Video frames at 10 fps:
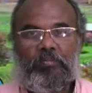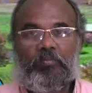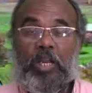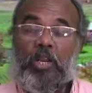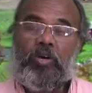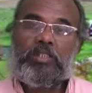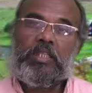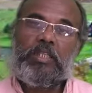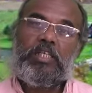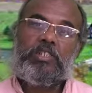మళ్ళీ ఒక
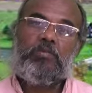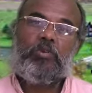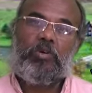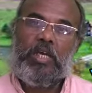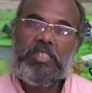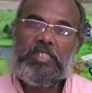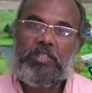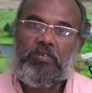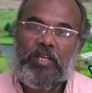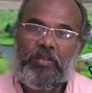సందేశంలో
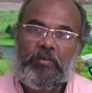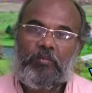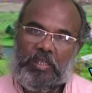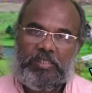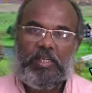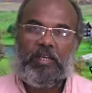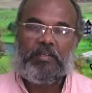కలిసింది వరకు ప్రైజ్లా